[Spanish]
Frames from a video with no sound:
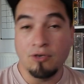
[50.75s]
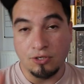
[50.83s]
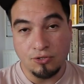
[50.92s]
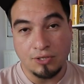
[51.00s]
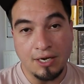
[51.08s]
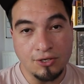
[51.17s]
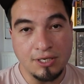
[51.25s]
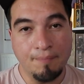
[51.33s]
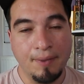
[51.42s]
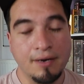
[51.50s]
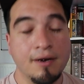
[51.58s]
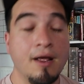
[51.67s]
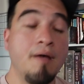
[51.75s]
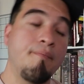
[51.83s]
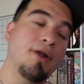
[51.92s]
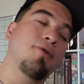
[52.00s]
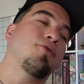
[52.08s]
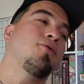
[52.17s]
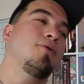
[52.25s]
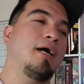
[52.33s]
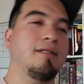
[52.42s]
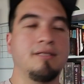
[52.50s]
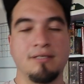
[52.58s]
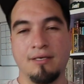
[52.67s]
no sé si ustedes lo sepan, pero yo
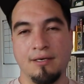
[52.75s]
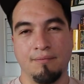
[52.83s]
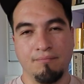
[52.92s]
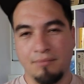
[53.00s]
antes eh,